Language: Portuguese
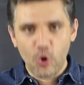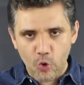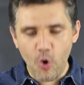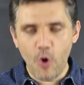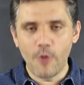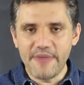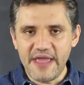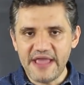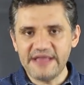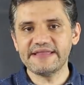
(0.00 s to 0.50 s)

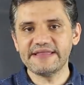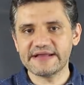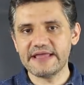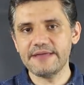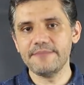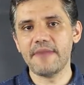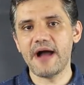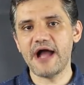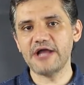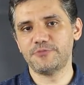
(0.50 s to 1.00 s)
comenta
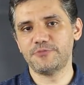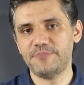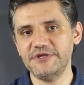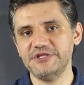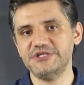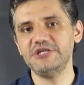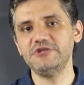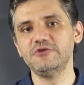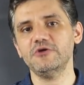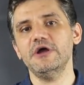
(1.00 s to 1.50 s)
aqui embaixo
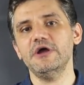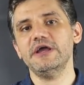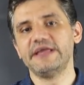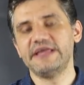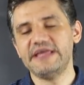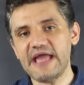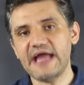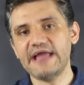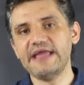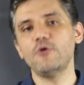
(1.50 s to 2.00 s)
pedindo
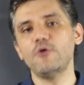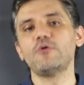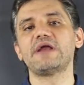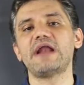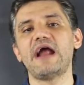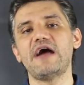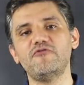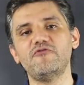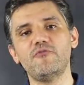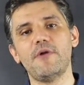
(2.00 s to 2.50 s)
que aí eu
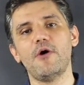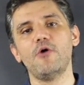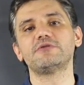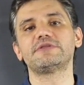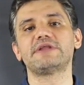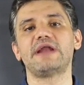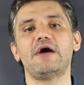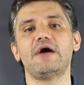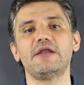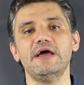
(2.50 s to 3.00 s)
gravo uma uma
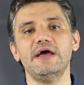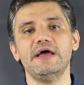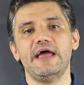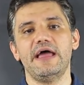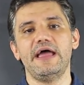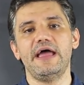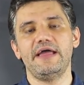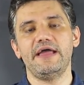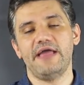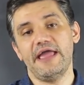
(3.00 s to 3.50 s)
outra aula é,